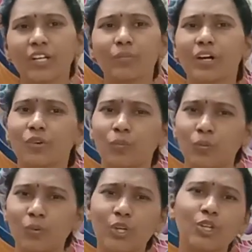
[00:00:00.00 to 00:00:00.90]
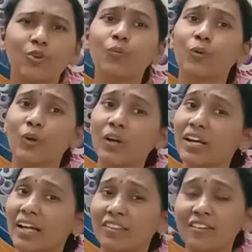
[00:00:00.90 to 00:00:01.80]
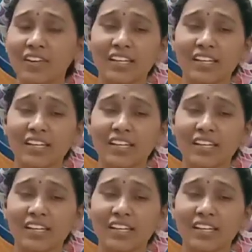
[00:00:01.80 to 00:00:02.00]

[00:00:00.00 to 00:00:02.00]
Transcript: இனிமையாக இருக்கும் புரியுதோ புரியலையோ நான் அந்த